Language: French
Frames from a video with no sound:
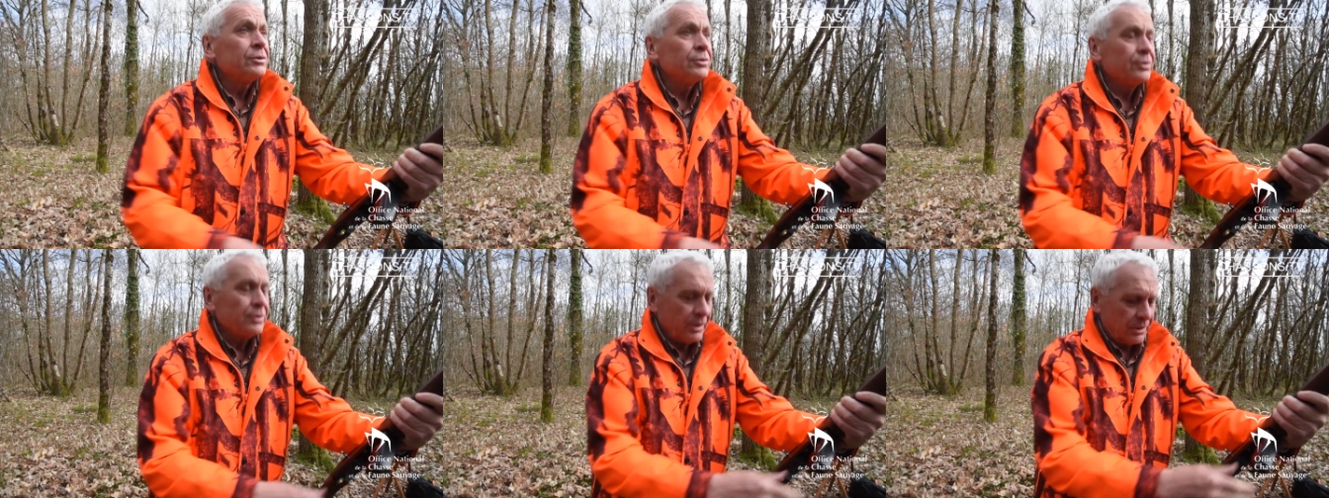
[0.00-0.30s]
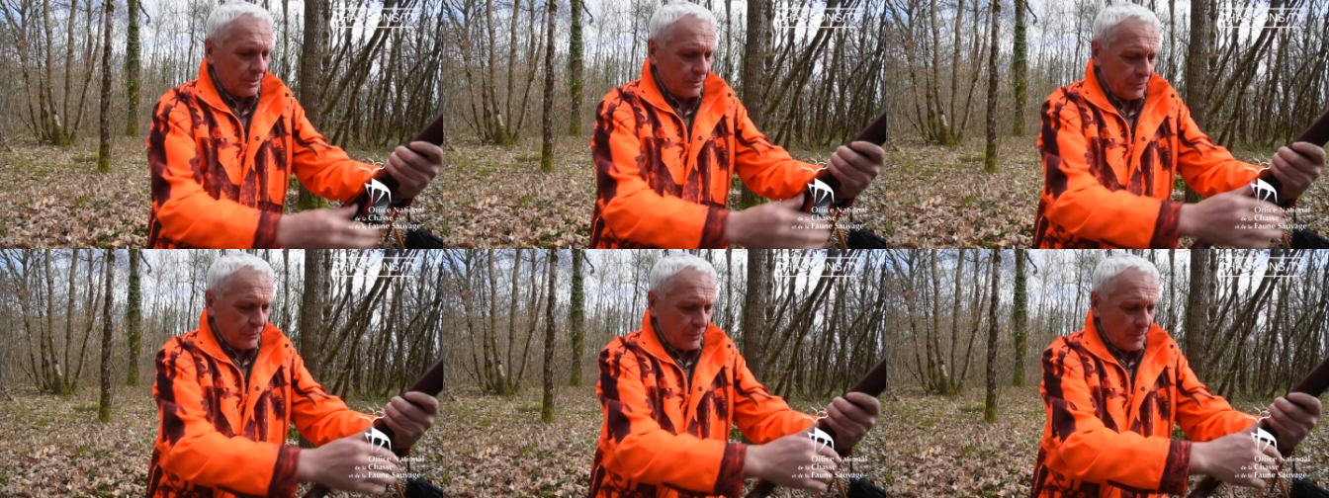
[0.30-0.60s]
Je
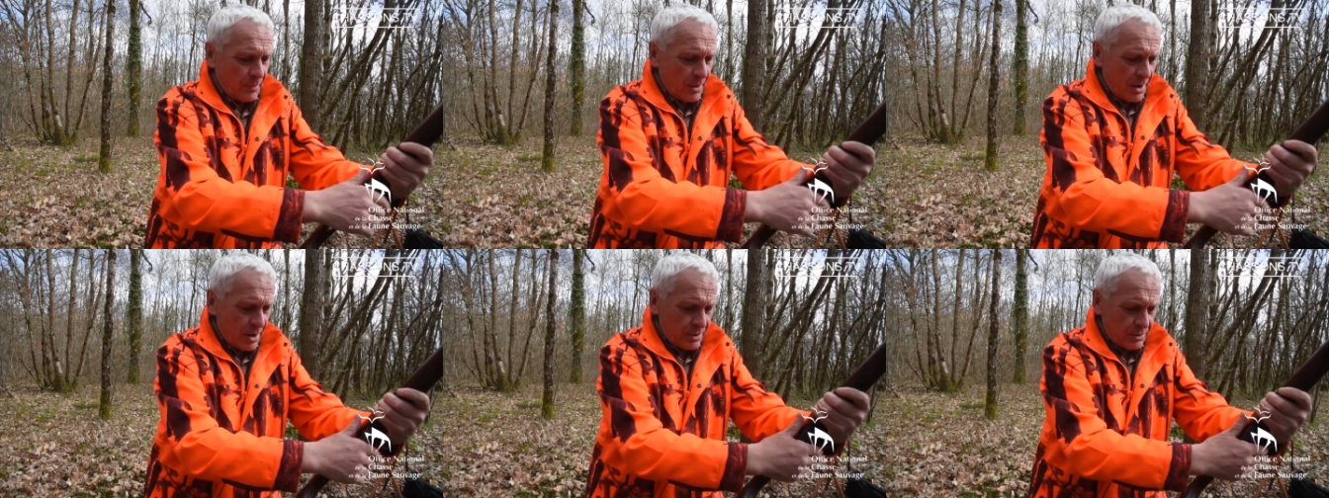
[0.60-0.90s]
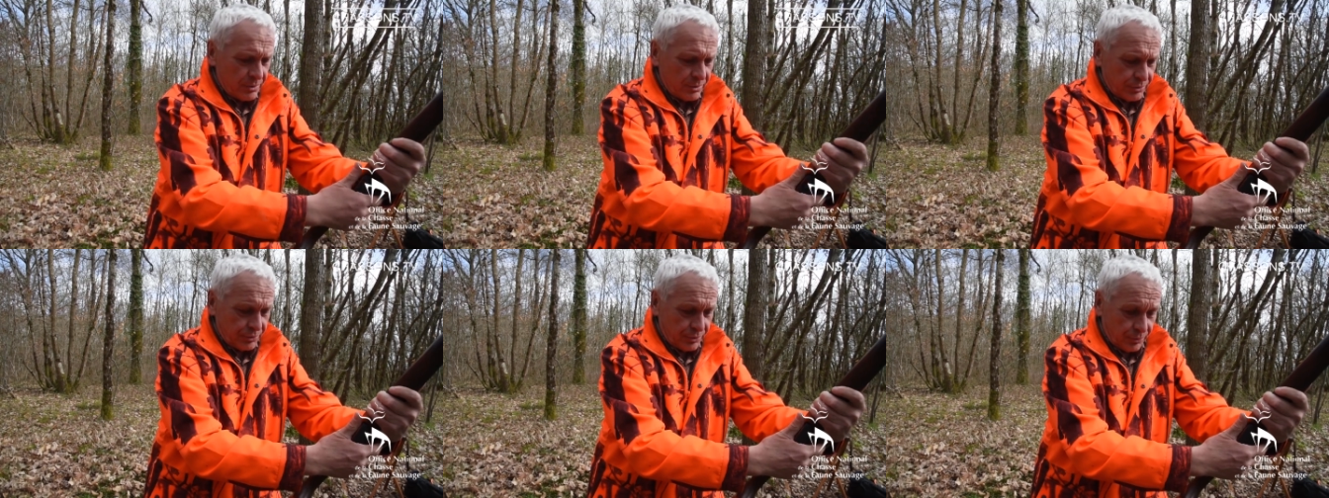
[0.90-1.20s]
regarde devant moi,
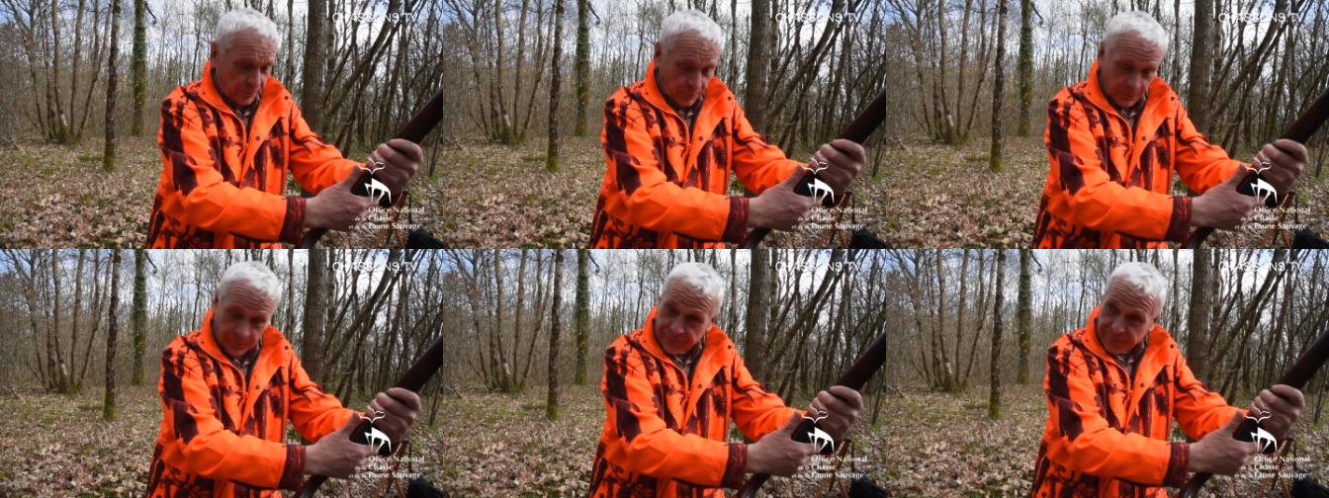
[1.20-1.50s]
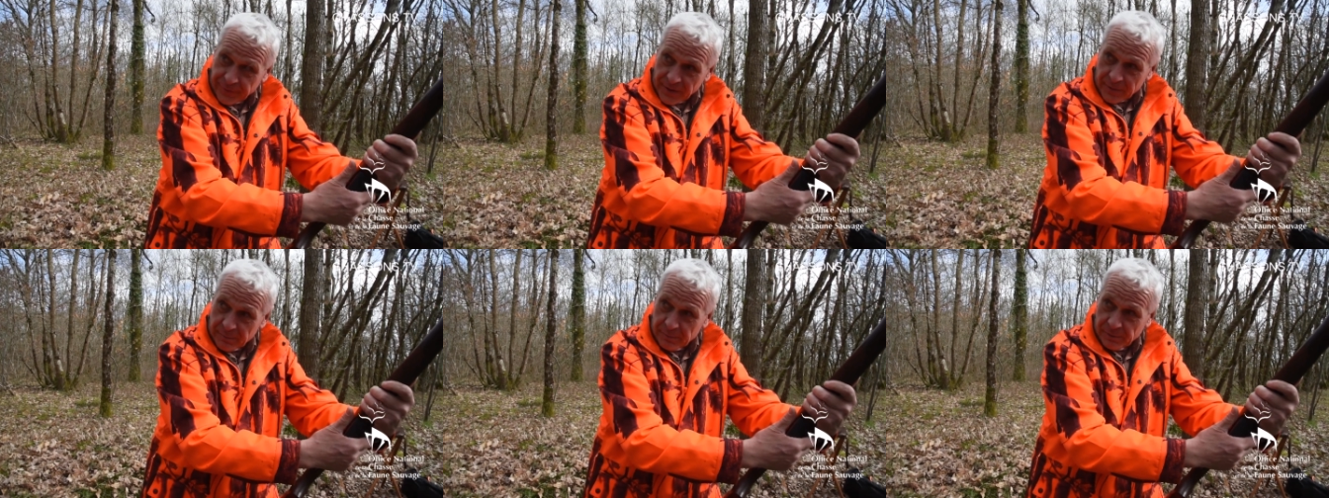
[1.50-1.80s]
je
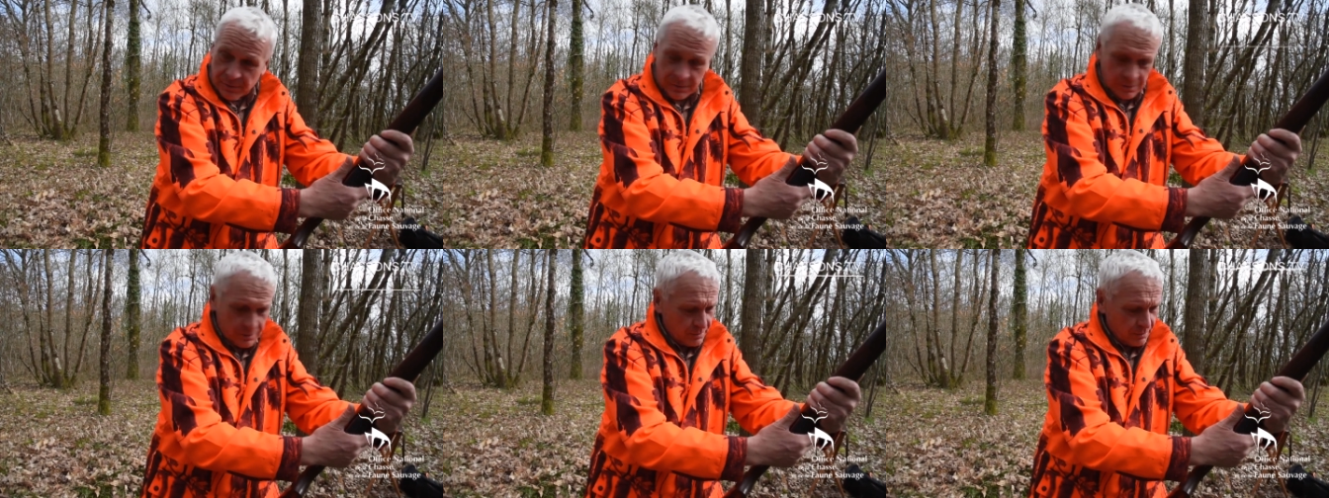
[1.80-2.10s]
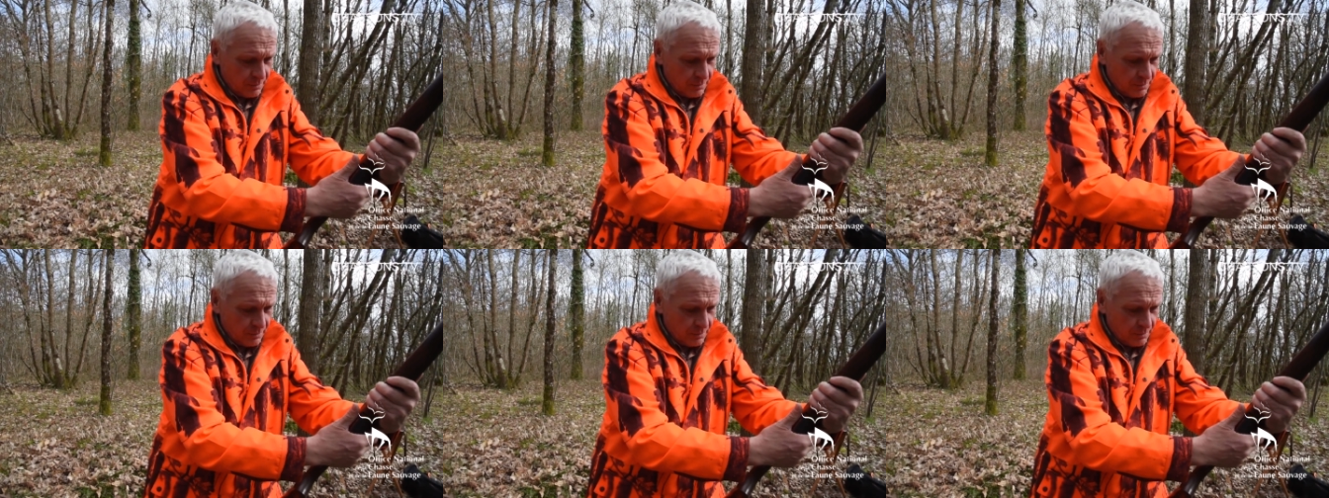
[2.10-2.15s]
referme